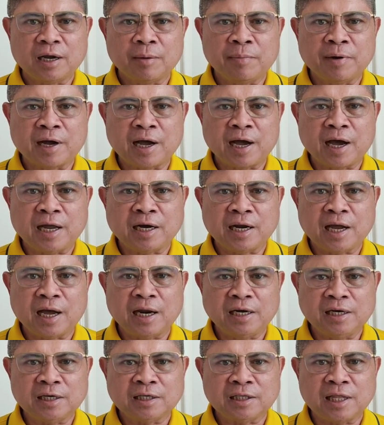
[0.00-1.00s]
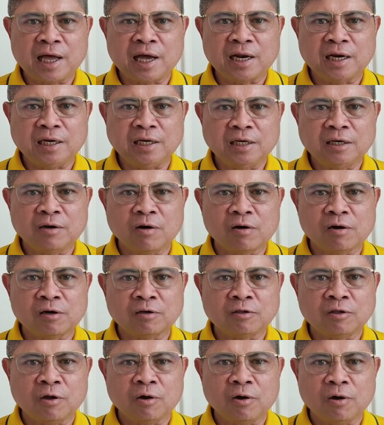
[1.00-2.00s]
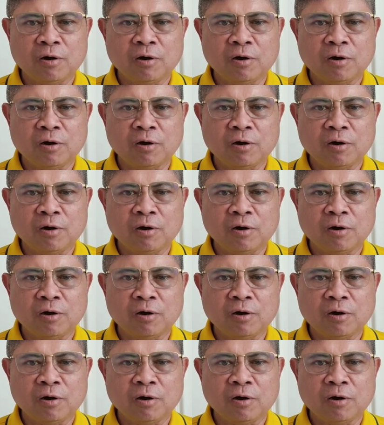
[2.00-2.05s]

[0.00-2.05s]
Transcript: กรรมการการเลือกตั้ง หรือกกต